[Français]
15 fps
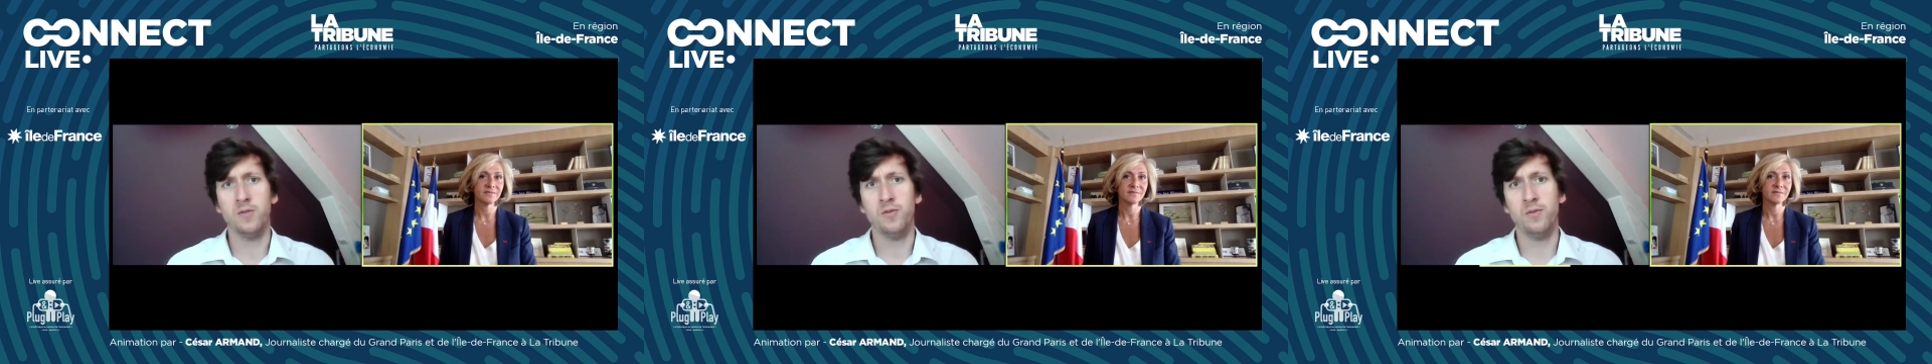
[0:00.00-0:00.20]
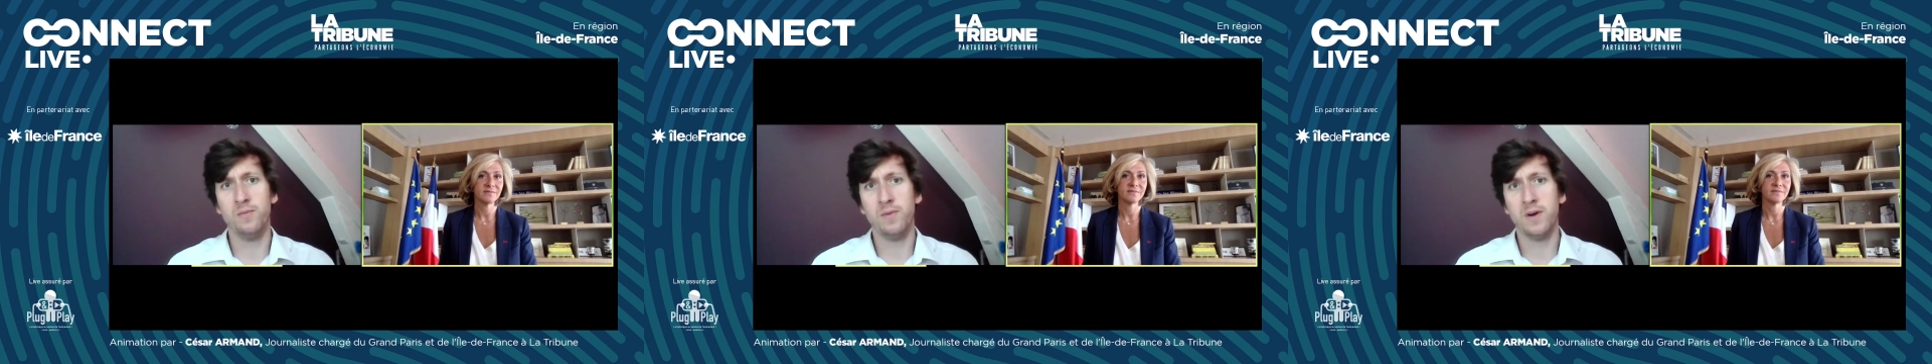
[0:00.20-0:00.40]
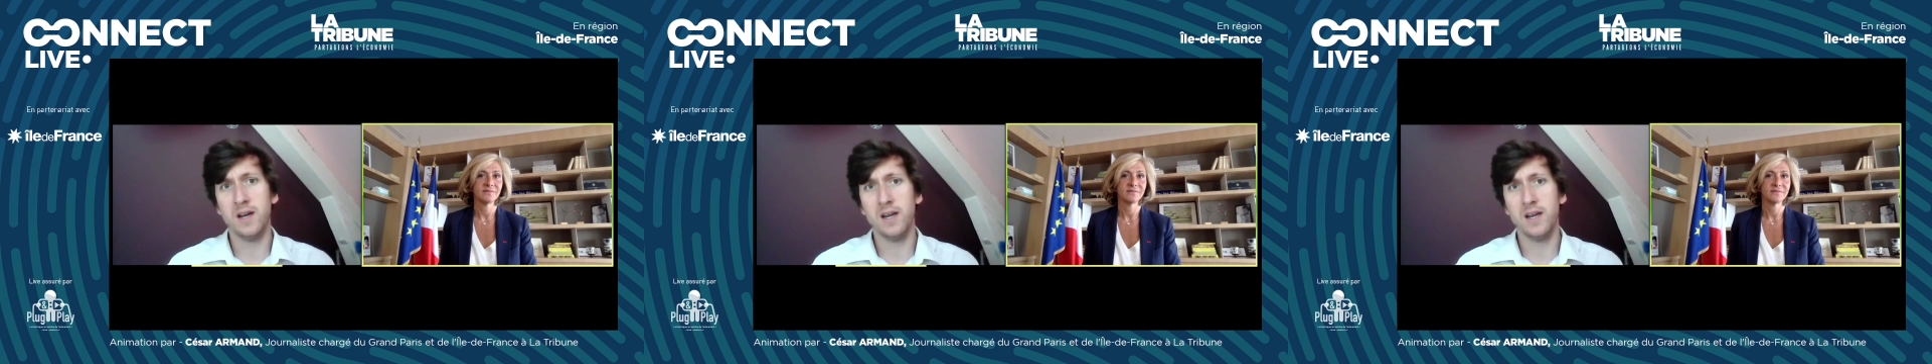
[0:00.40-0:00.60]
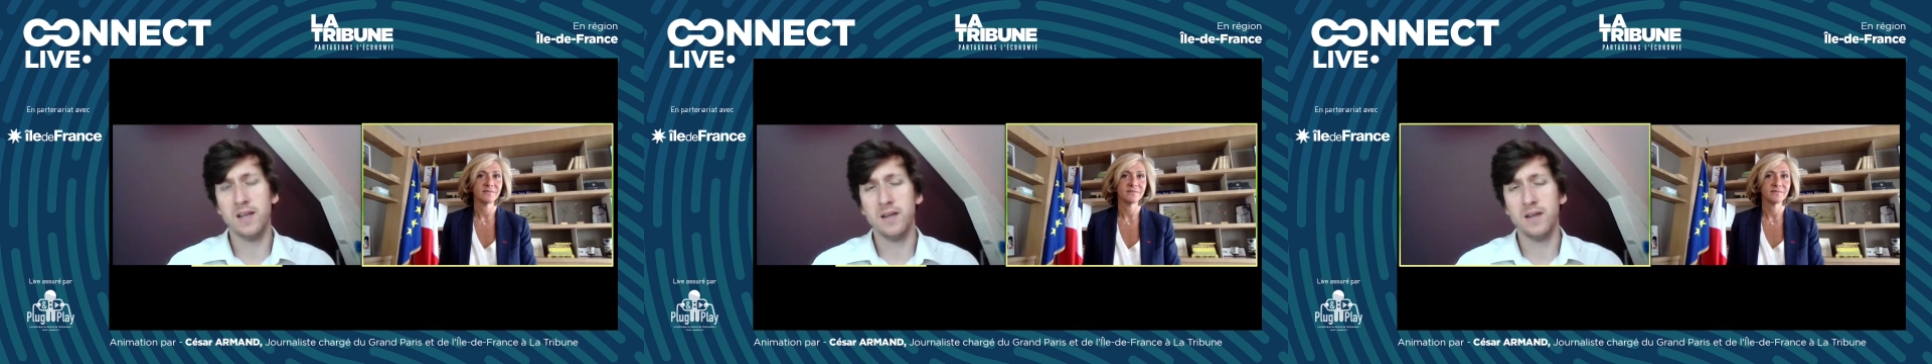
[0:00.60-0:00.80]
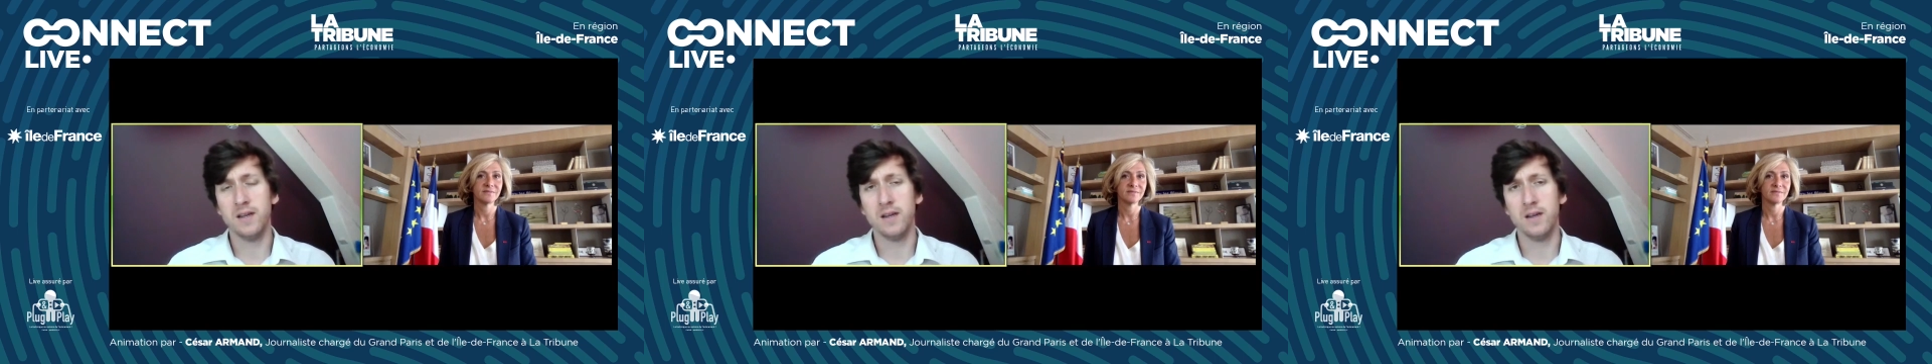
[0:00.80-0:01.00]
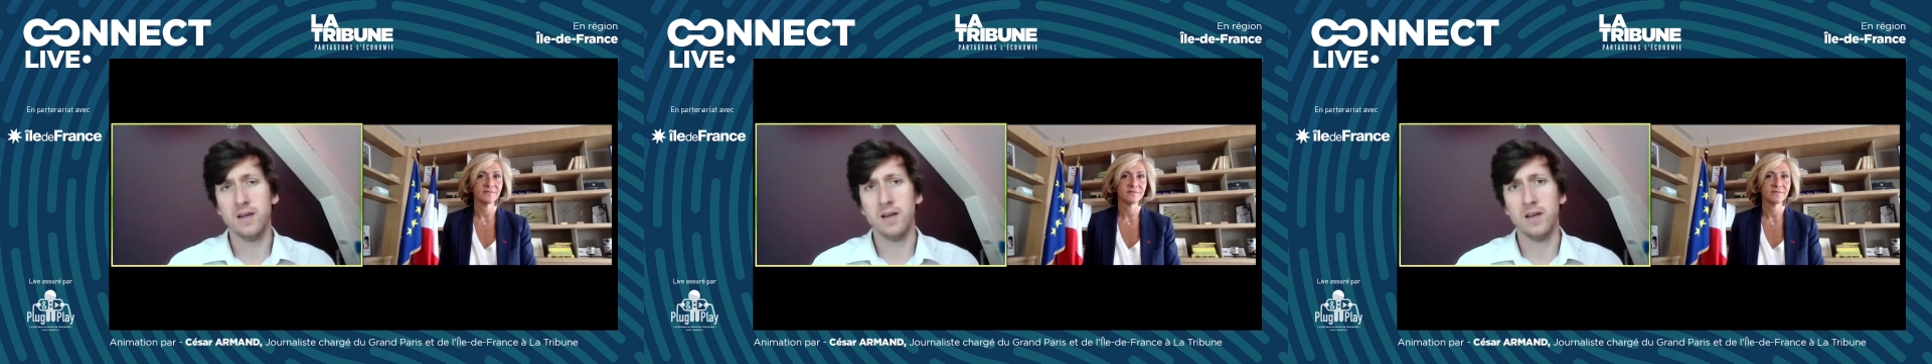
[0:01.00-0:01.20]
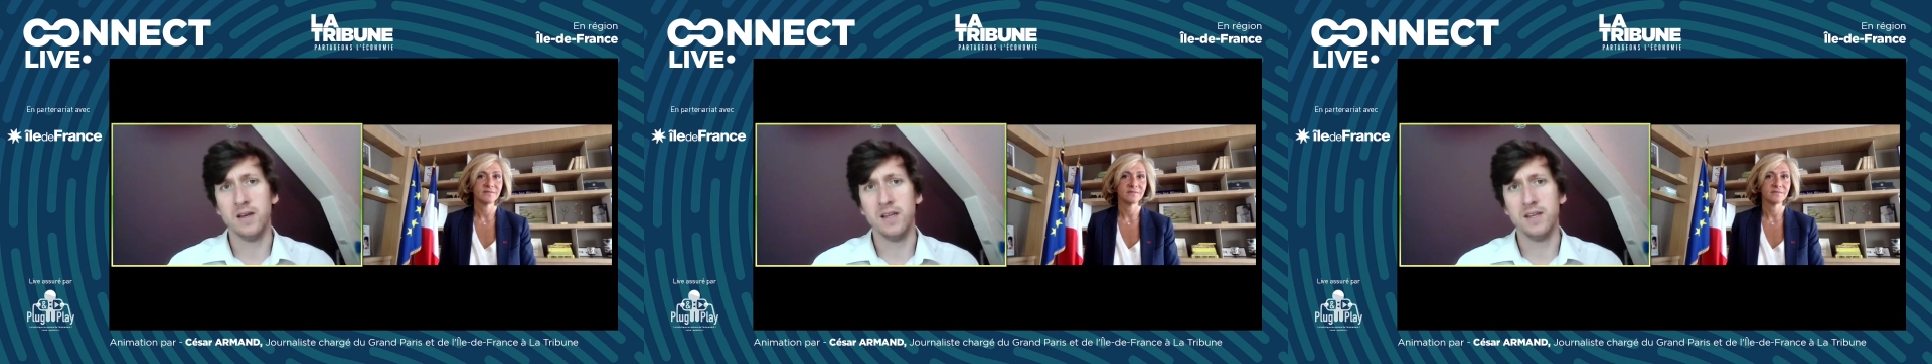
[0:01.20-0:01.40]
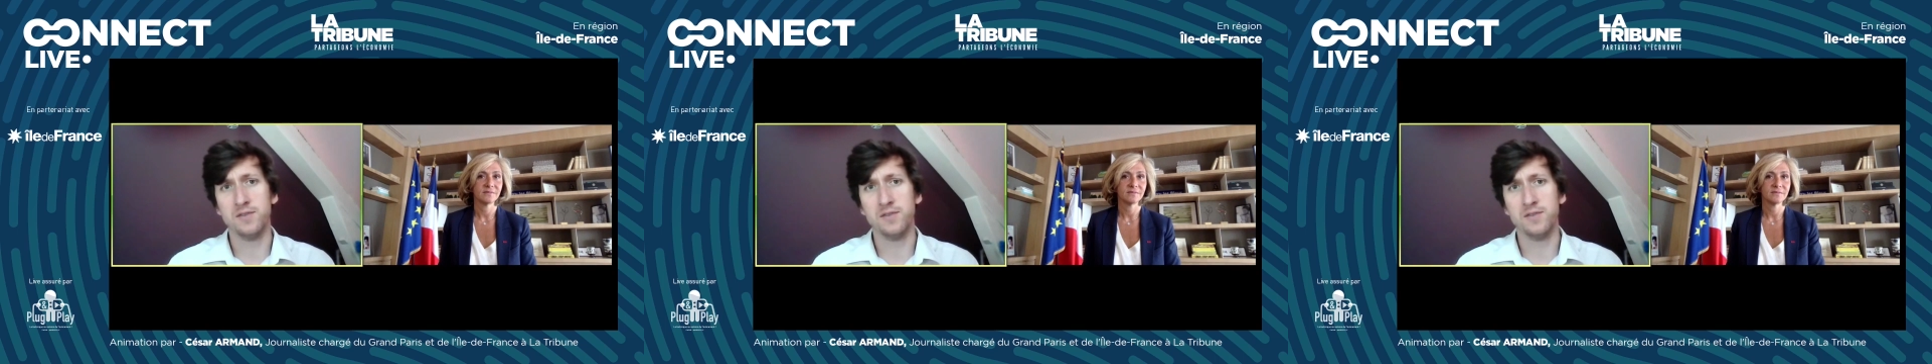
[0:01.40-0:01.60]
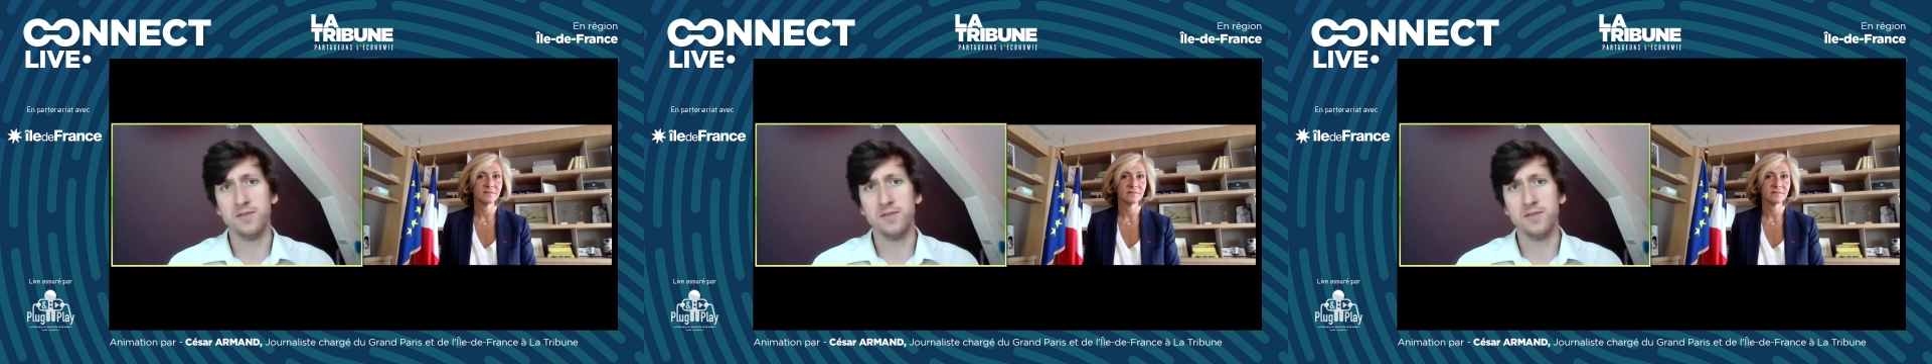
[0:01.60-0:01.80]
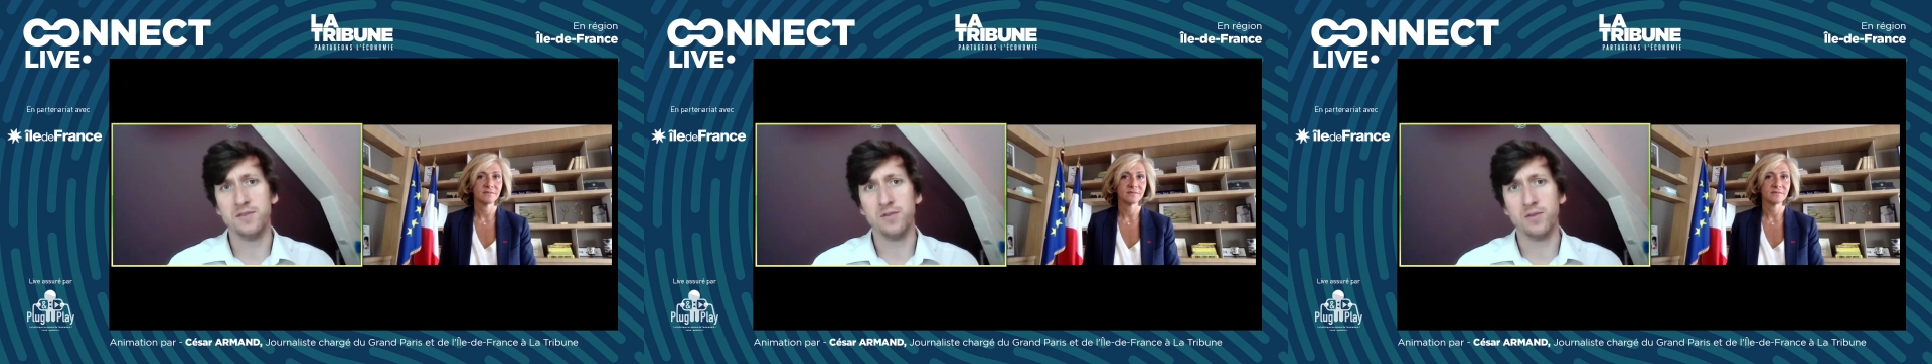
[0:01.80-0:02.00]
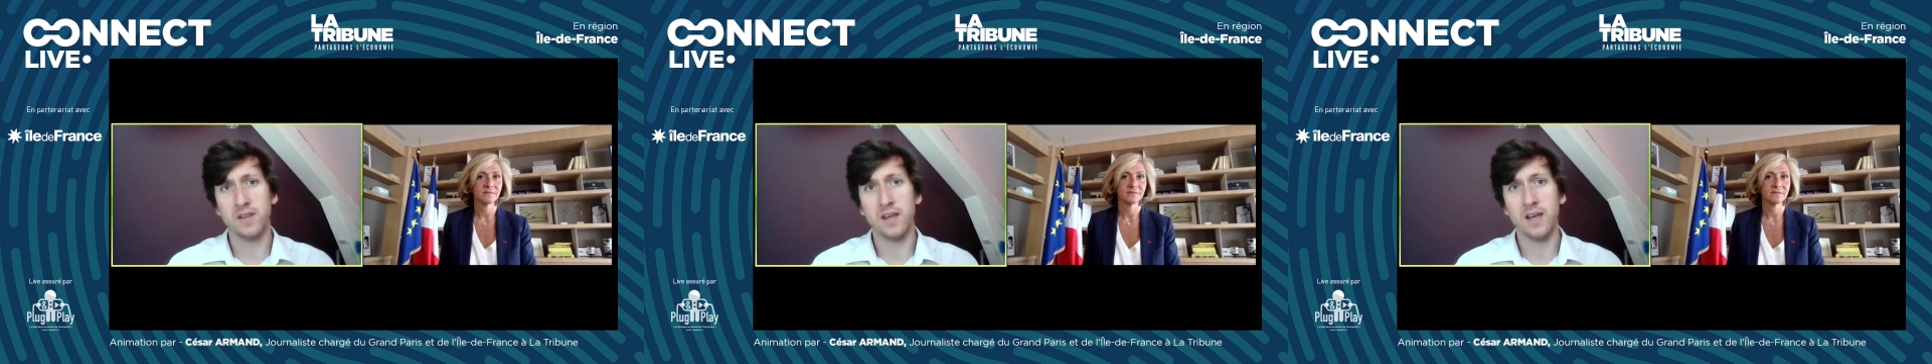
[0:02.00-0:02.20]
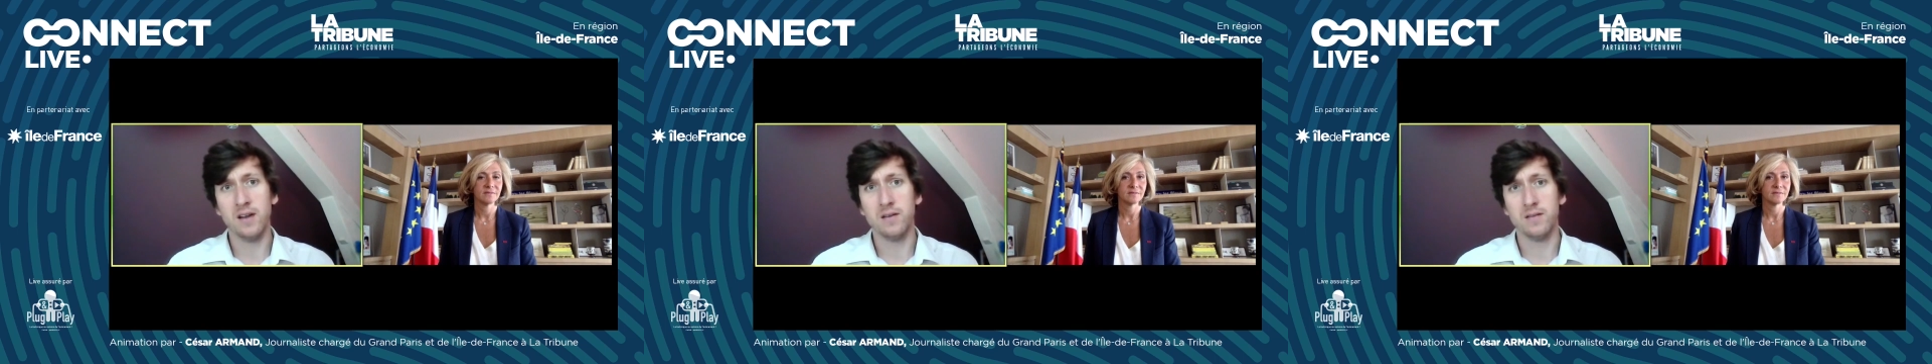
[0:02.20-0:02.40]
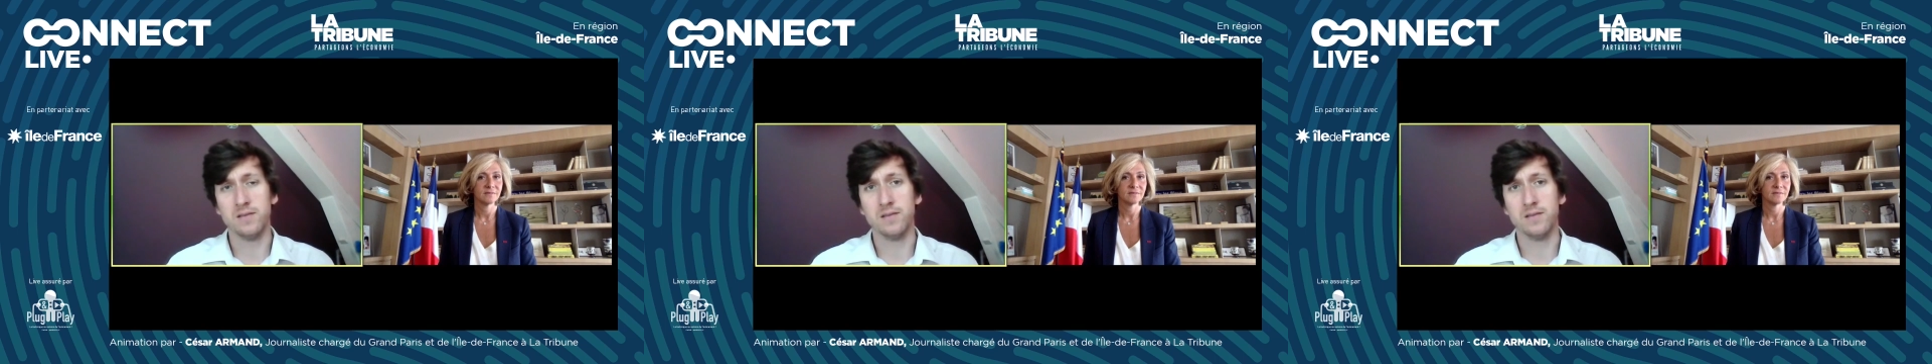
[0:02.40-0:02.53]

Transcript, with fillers: demain, les, hôtels, euh,